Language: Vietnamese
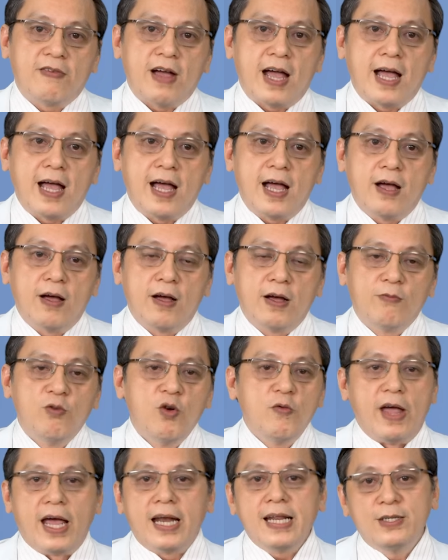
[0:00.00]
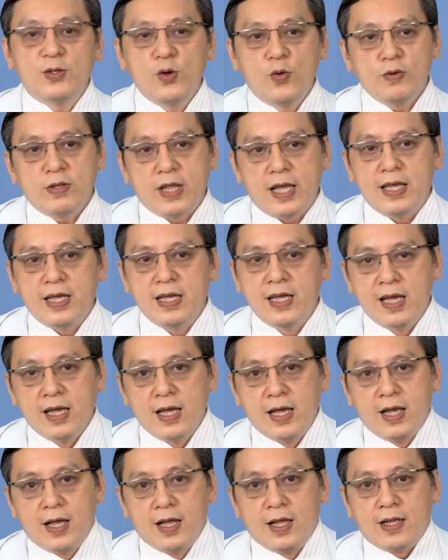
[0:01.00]
và vui vẻ đi xuống thì
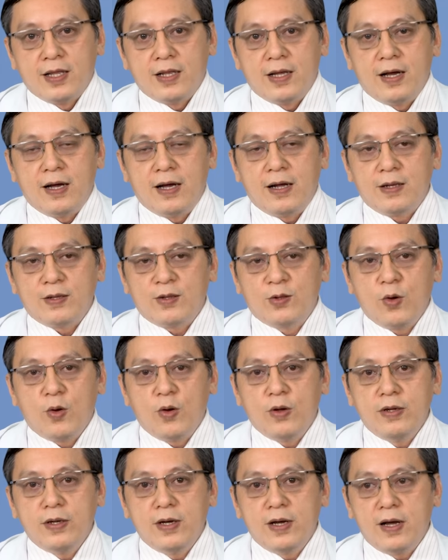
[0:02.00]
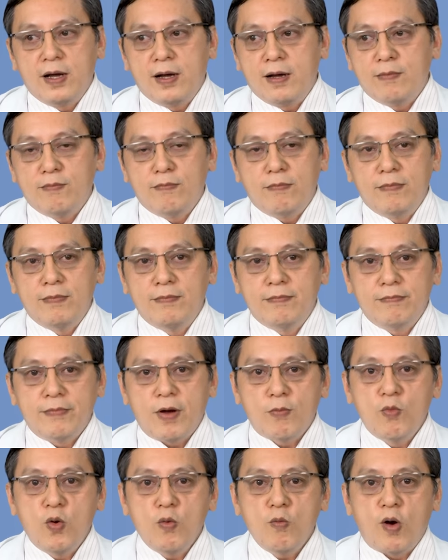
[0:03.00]
à, tôi à,
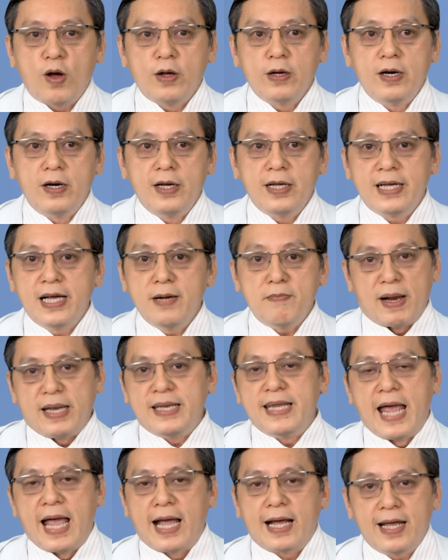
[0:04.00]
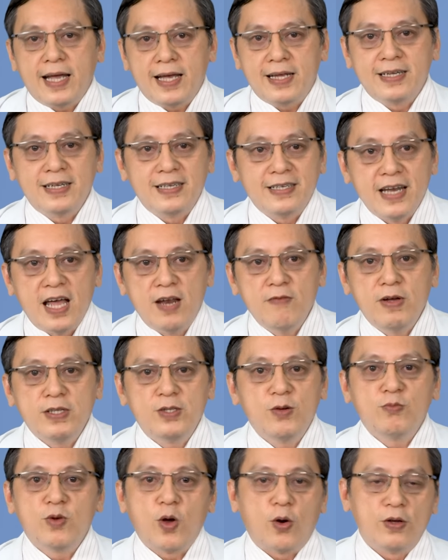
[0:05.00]
mong muốn mọi người cứ mạnh dạng ha đến với
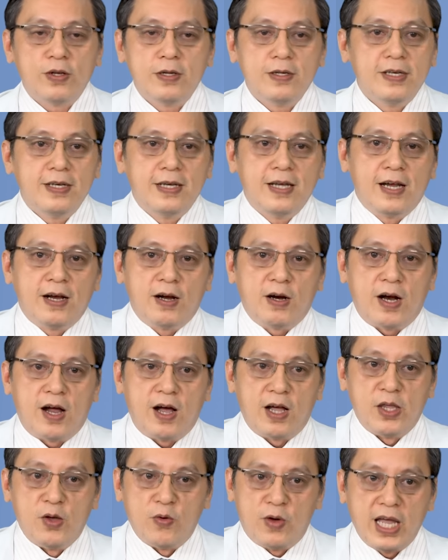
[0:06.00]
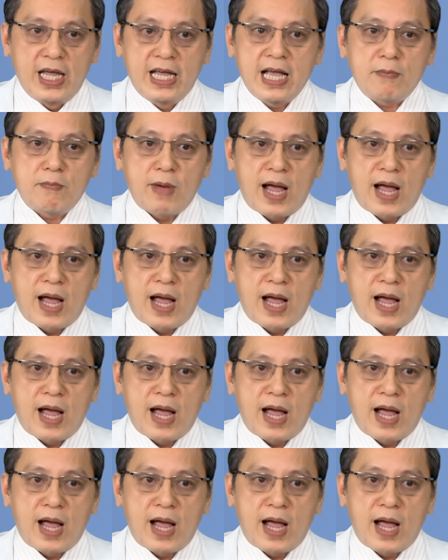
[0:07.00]
chúng tôi à, nhiều khi các